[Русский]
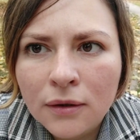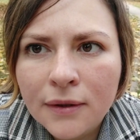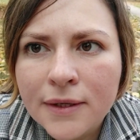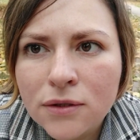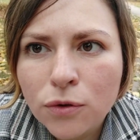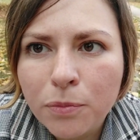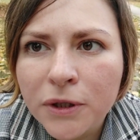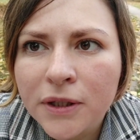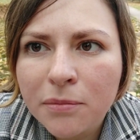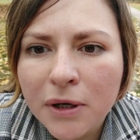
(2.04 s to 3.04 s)

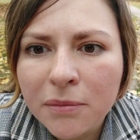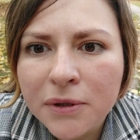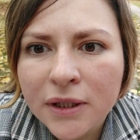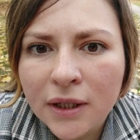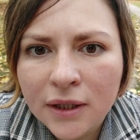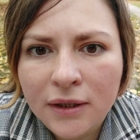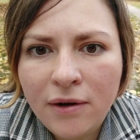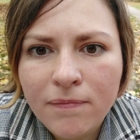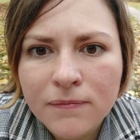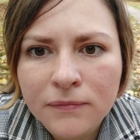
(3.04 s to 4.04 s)
Наступило бабье
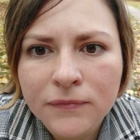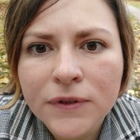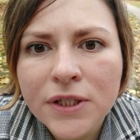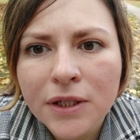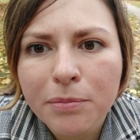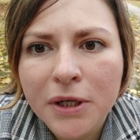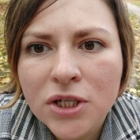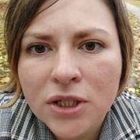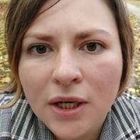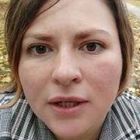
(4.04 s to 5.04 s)
лето, дни
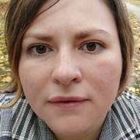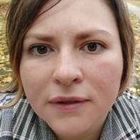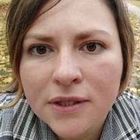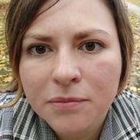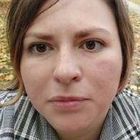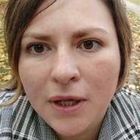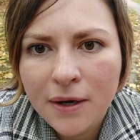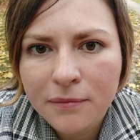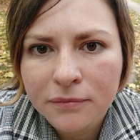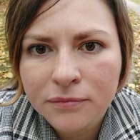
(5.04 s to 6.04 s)
прощального
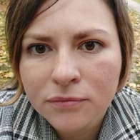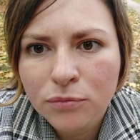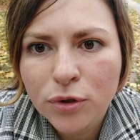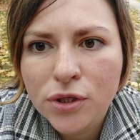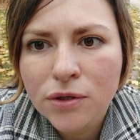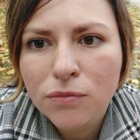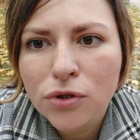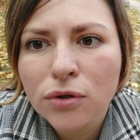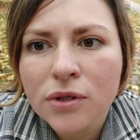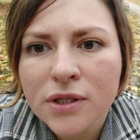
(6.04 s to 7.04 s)
тепла. Поздним
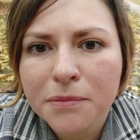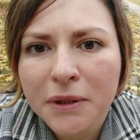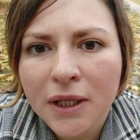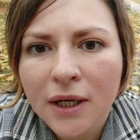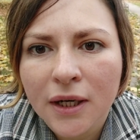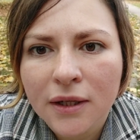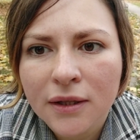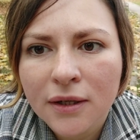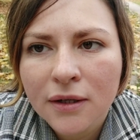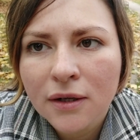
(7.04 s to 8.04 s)
солнцем
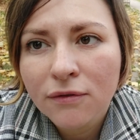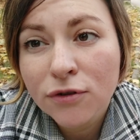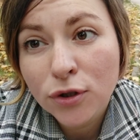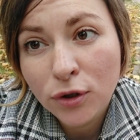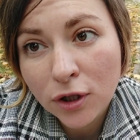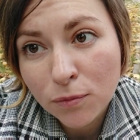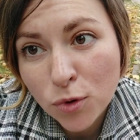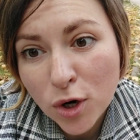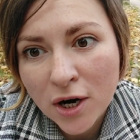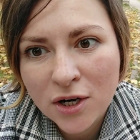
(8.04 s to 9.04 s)
отогрето, в щелке
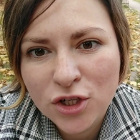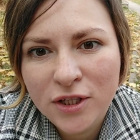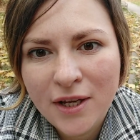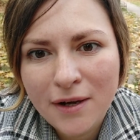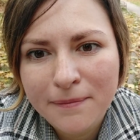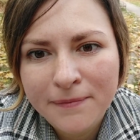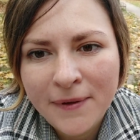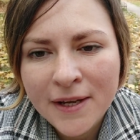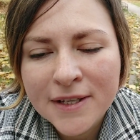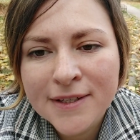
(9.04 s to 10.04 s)
муха ожила.
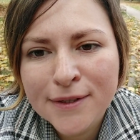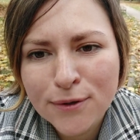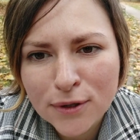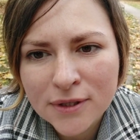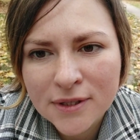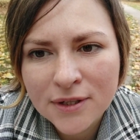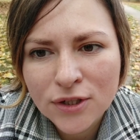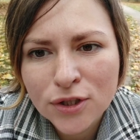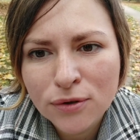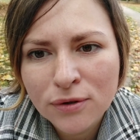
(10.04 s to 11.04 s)
Солнце,
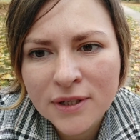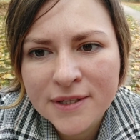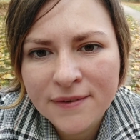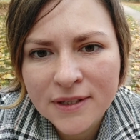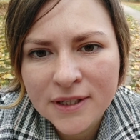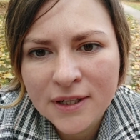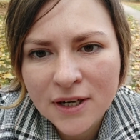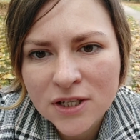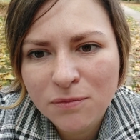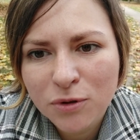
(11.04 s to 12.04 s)
что на свете
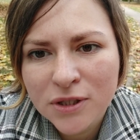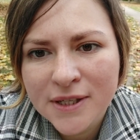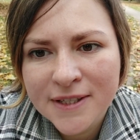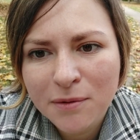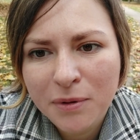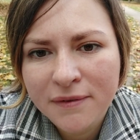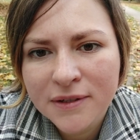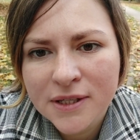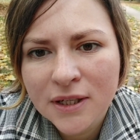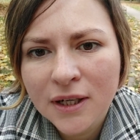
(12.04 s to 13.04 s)
краше после зябкого
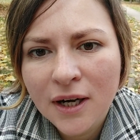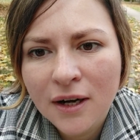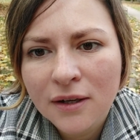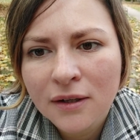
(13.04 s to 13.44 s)
денька?